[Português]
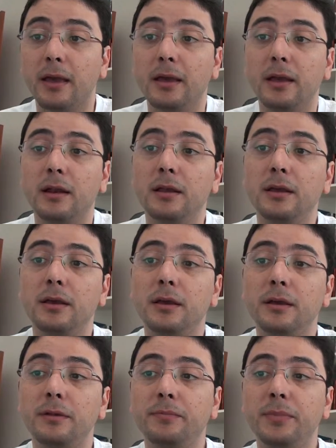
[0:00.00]

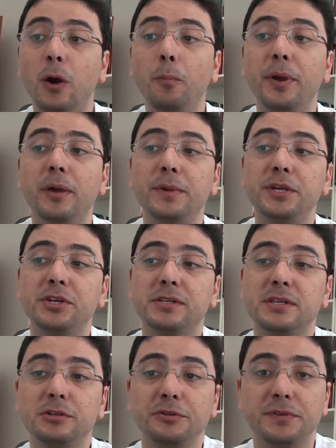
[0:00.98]
ele não permite
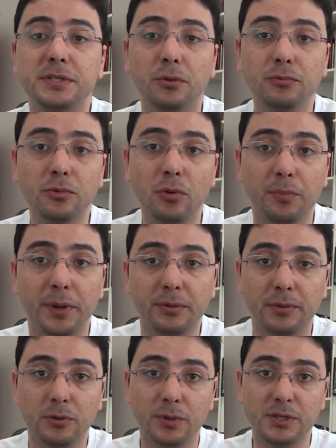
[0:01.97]
essa divisão do
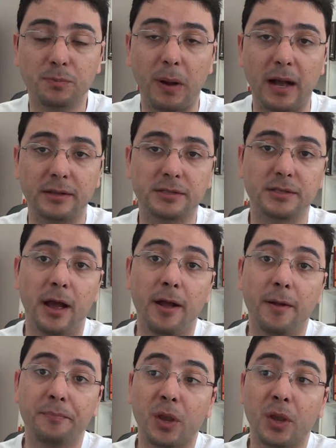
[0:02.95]
documento em duas partes.